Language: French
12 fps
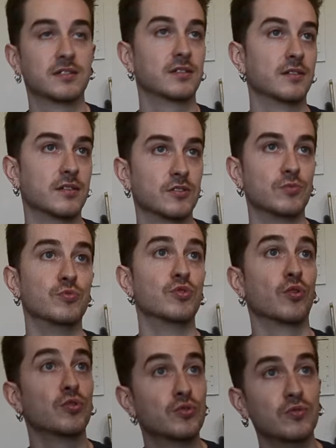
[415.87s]
je me
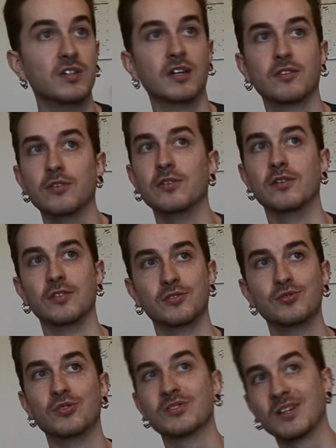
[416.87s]
ressouviens que je
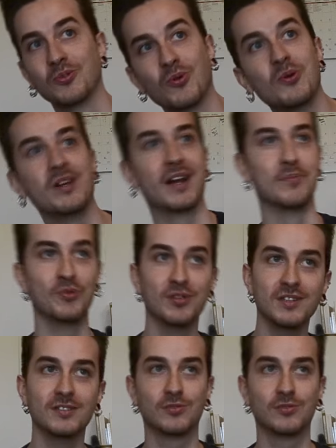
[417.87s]
suis dans un endroit où il y a la police,